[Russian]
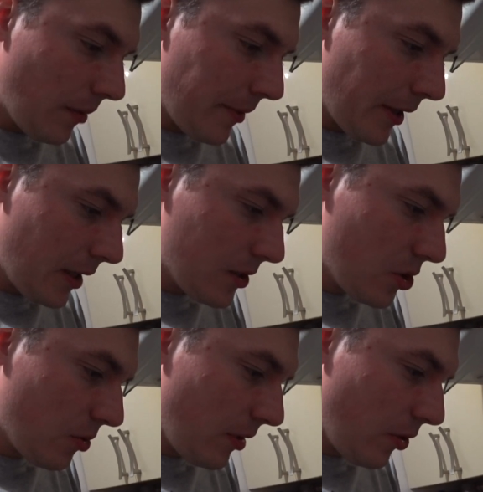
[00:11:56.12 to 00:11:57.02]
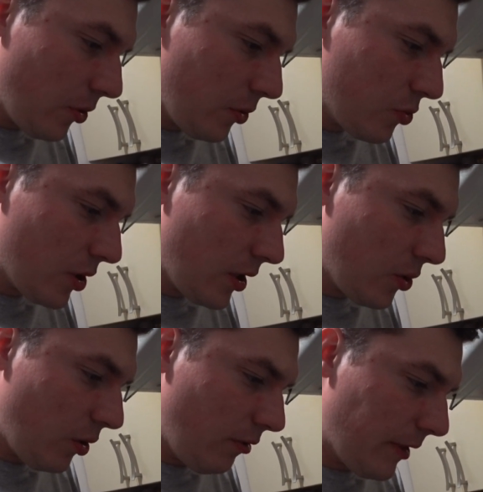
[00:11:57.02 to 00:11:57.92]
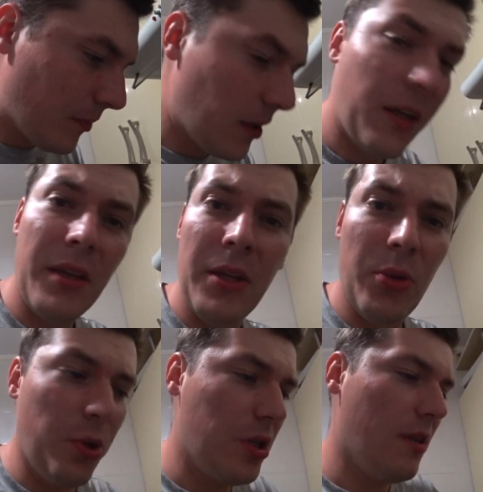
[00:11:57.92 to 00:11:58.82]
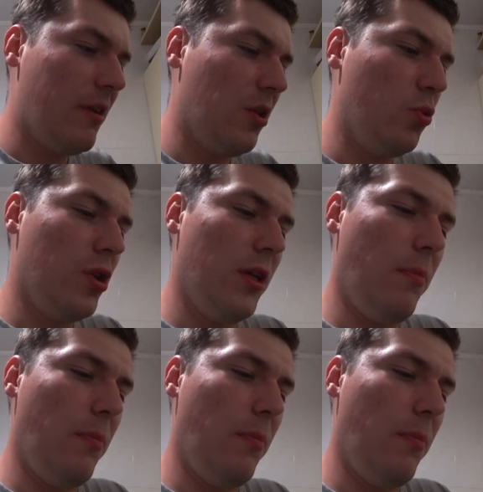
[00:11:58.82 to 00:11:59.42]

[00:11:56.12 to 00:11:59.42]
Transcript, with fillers: Мне кажется, что макароны уже готовы. Хотя это не точно, давайте лучше их